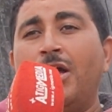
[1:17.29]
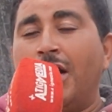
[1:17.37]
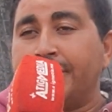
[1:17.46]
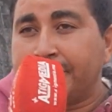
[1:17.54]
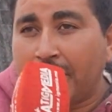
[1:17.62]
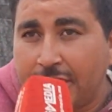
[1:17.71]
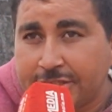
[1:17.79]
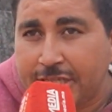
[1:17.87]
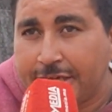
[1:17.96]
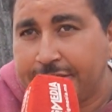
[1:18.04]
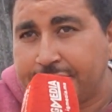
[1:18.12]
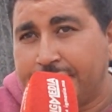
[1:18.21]
نتخلص
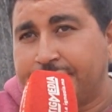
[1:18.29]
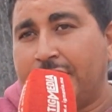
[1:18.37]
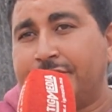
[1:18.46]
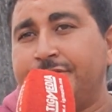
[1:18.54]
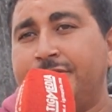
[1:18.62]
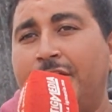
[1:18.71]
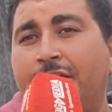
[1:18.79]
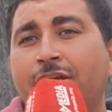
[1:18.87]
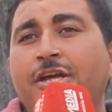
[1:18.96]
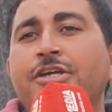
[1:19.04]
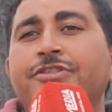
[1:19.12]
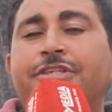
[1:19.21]
لا كيطانسات الناح
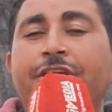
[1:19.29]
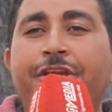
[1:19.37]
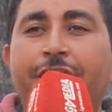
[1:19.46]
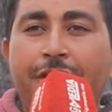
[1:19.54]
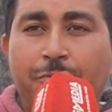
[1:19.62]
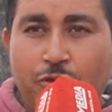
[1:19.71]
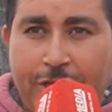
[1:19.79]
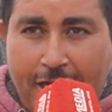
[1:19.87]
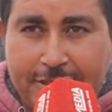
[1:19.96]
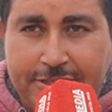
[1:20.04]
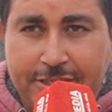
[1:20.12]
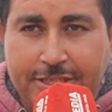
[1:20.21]
سنين
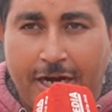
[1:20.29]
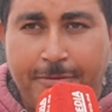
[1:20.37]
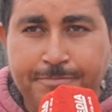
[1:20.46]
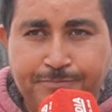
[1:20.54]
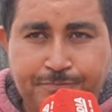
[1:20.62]
متعدده